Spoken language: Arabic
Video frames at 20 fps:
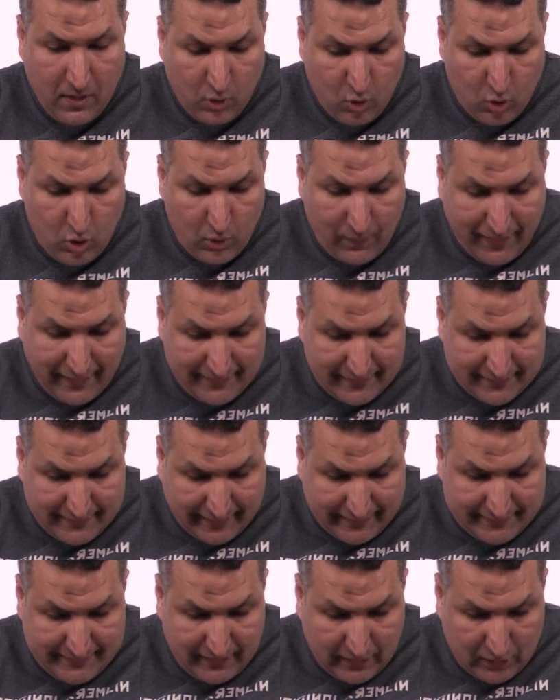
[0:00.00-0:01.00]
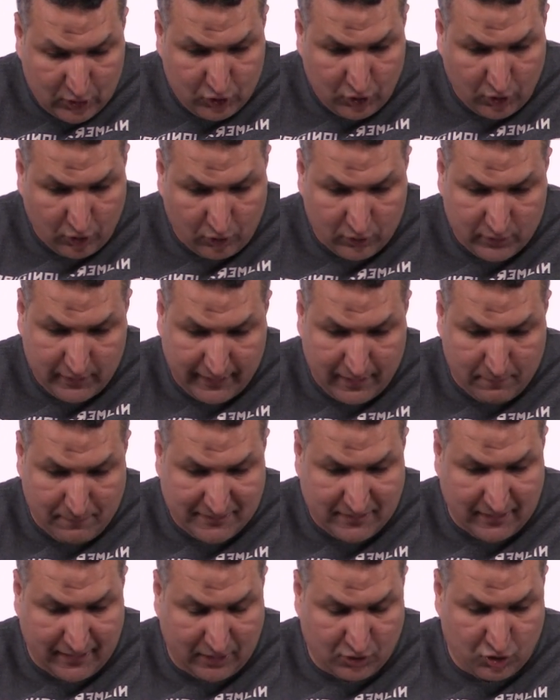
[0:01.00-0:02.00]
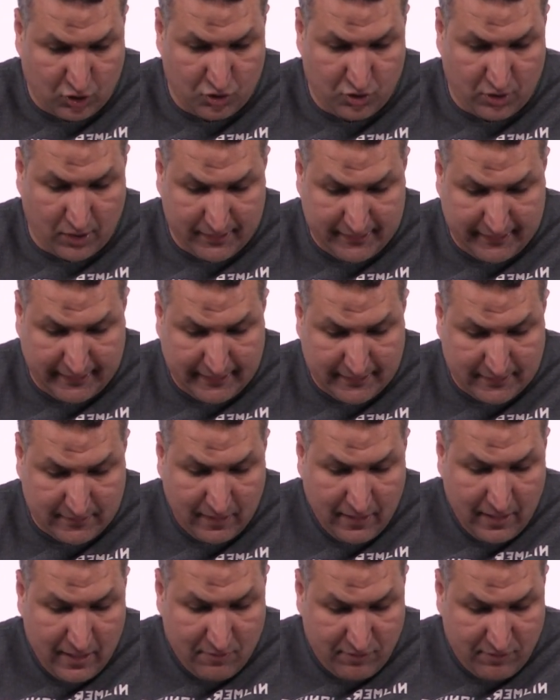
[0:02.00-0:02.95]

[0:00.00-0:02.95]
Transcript: كل واحده تحتيها اختيارات هنا مثلا عشان ظهر تكست